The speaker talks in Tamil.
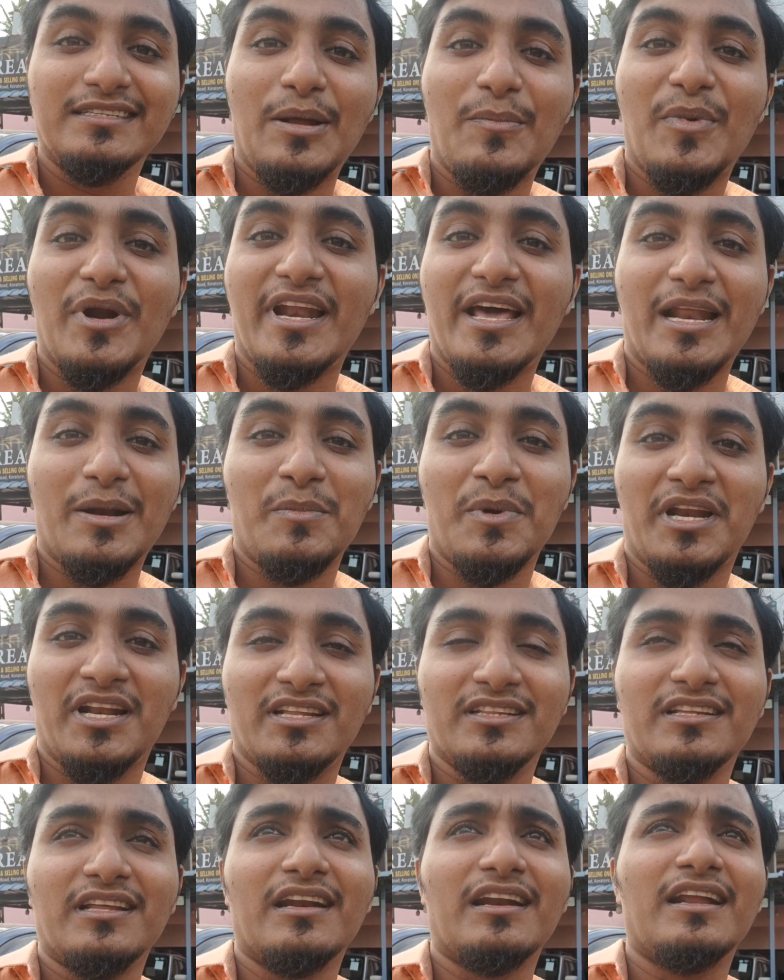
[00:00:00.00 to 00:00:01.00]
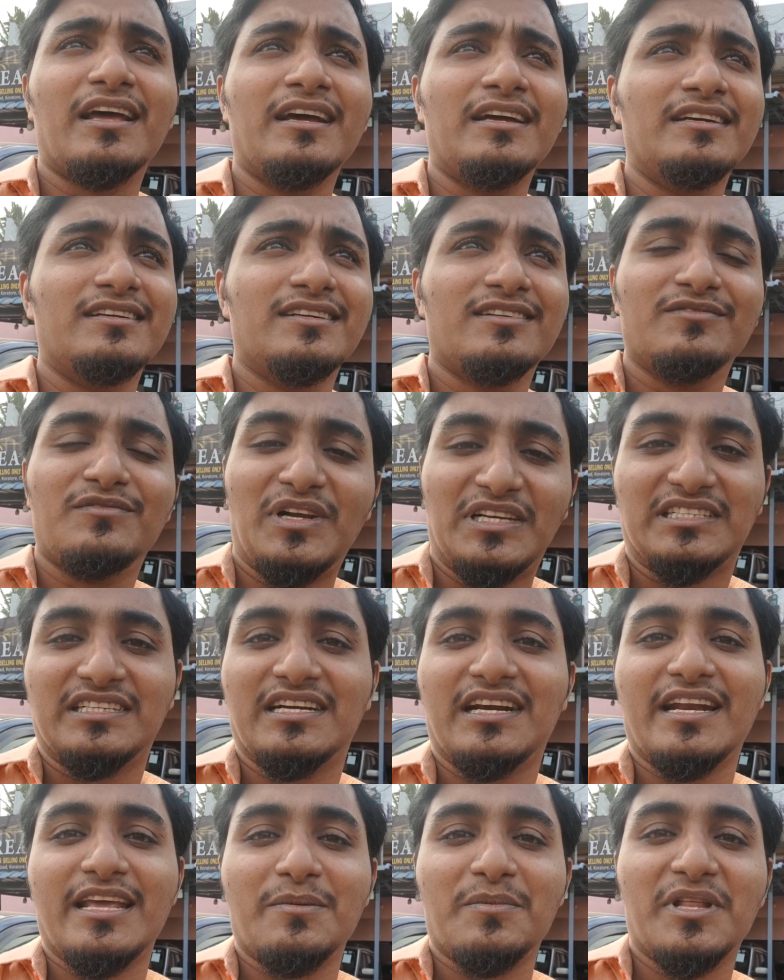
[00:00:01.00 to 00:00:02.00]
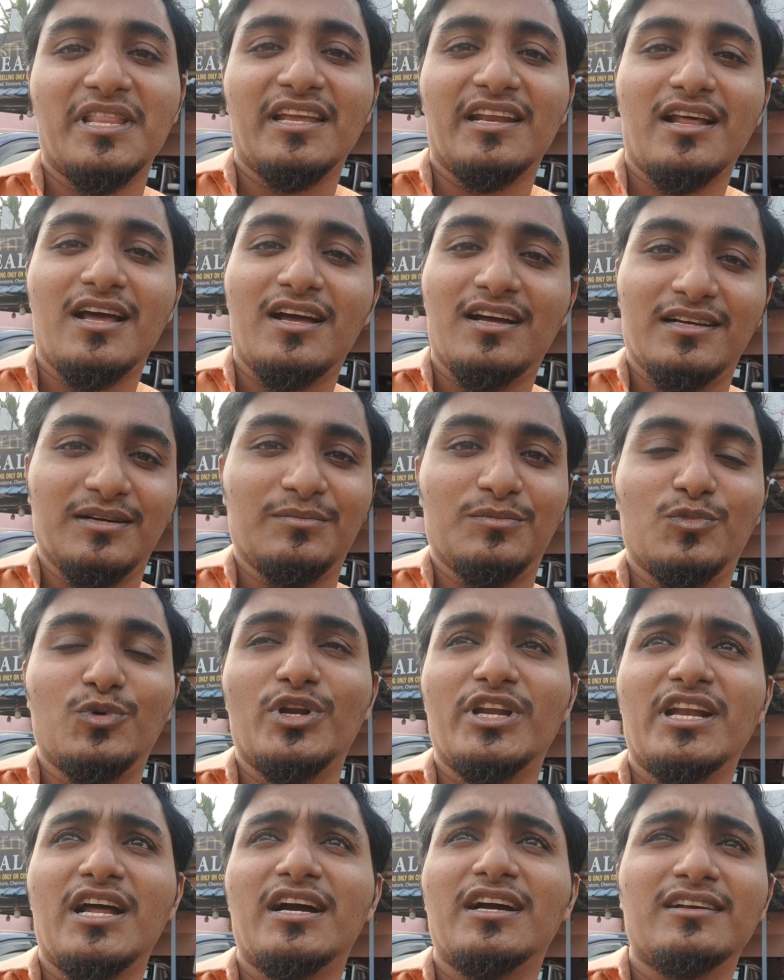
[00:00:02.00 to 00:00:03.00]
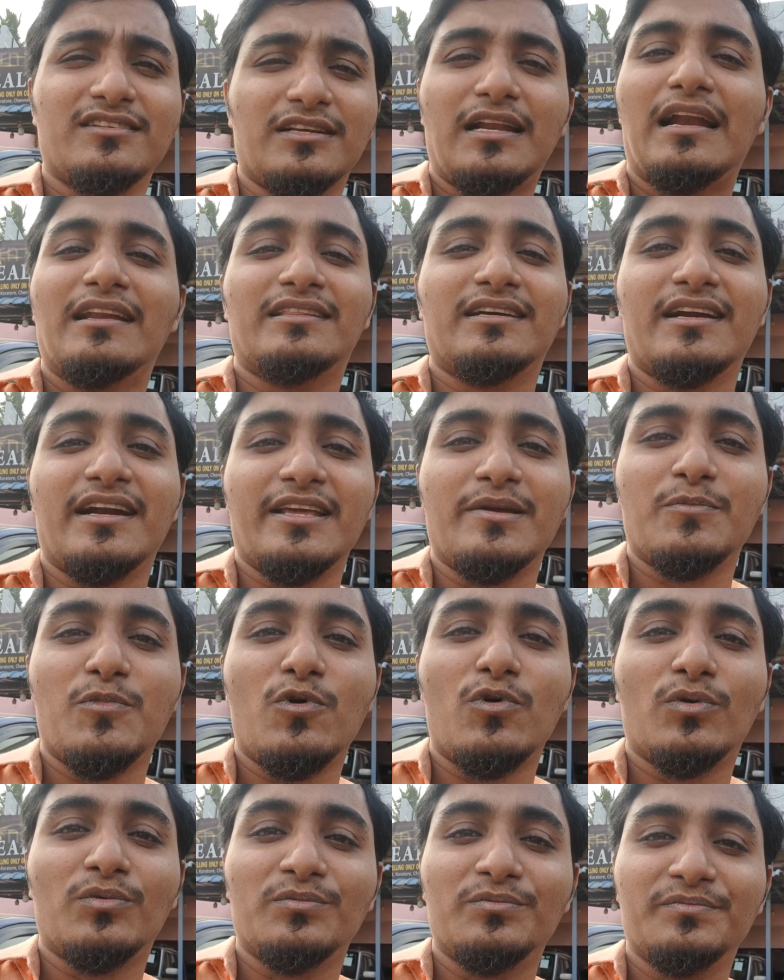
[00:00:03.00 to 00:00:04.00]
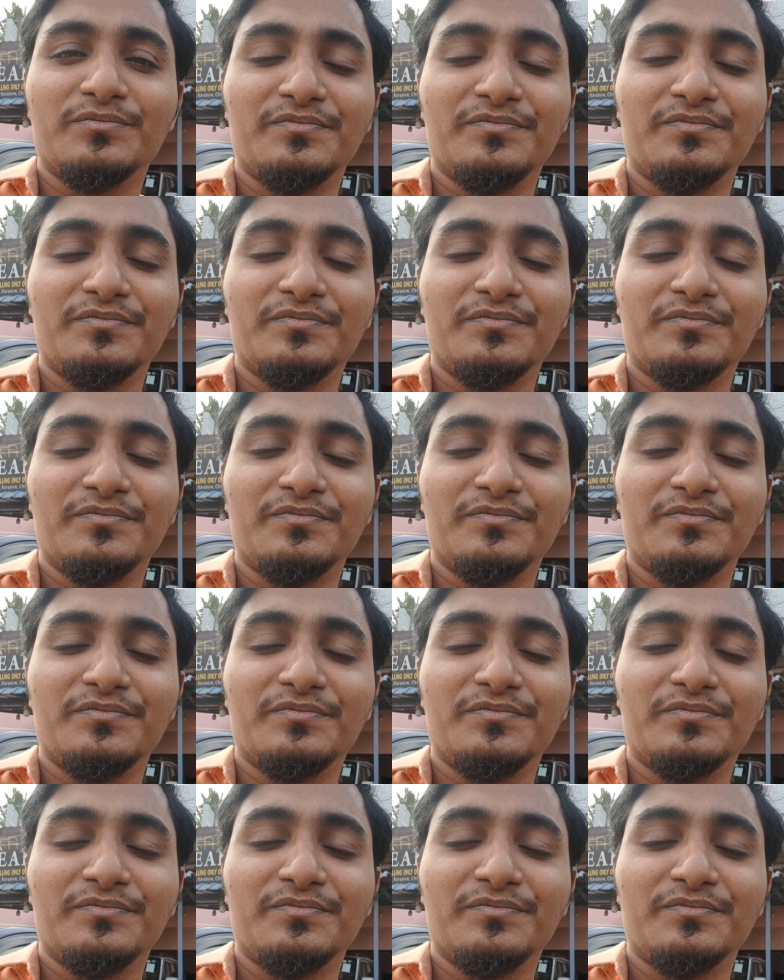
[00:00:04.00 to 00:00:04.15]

நம்ம நேரமாக என்னென்னு தெரில ஃபஸ்ட்டு கடையை பார்த்தீங்கன்னா மூடிட்டாங்க அடுத்த கடைக்கு போவோம்